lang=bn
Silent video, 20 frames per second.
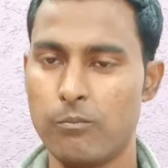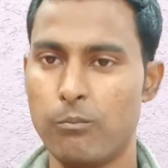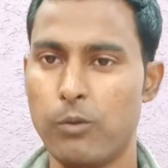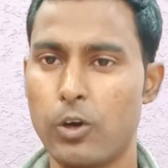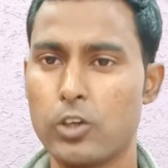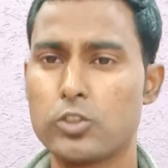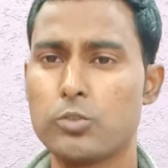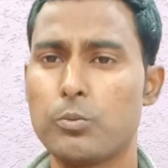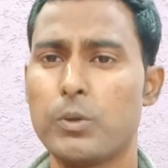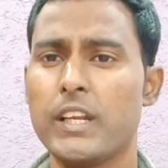
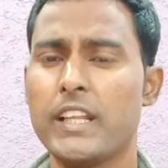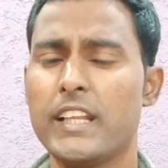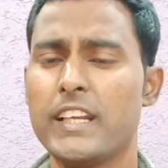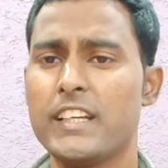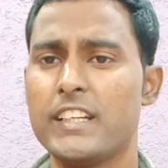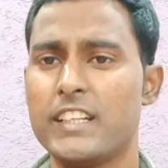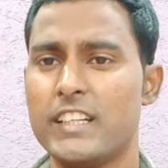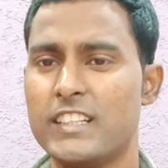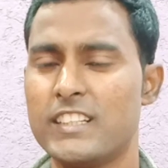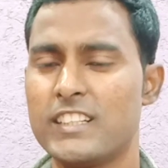বর্তমানের
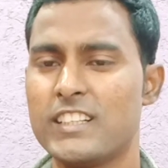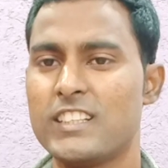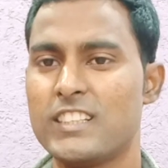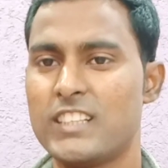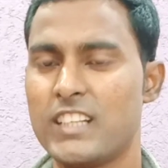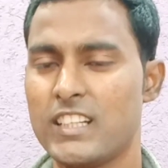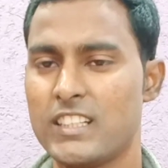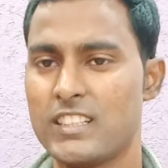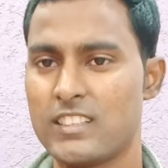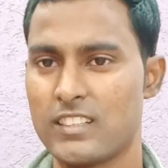
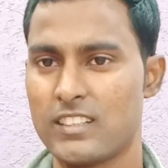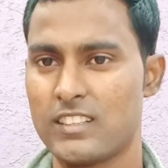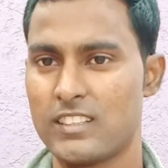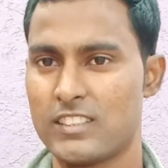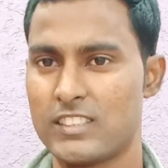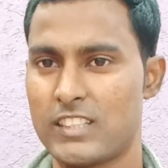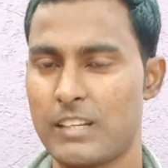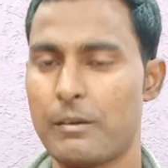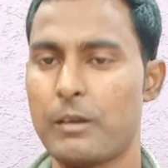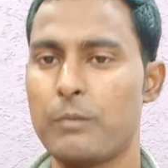ইন্টারেস্ট রেট
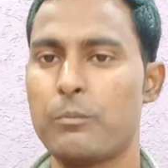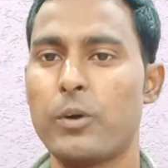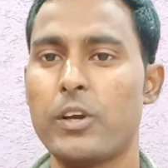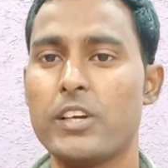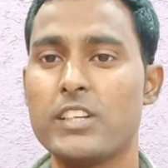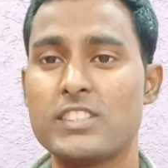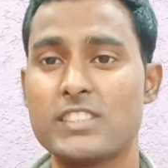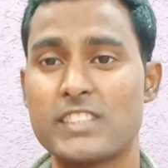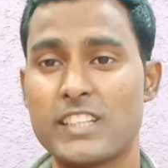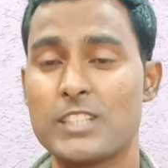সেভেন
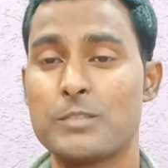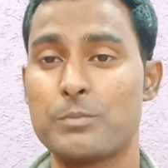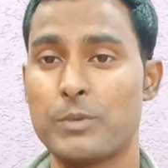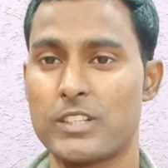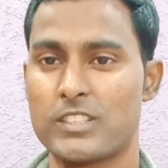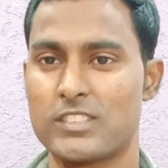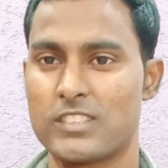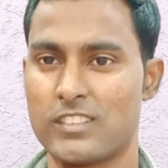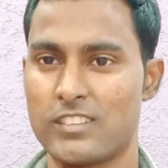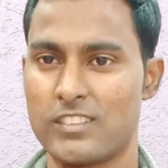পয়েন্ট সিক্স
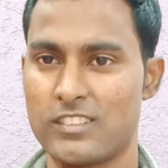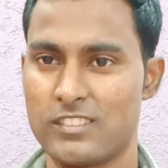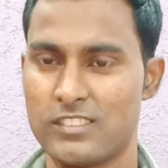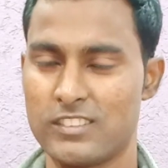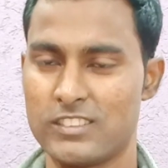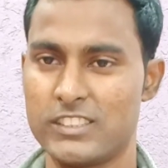পার্সেন্ট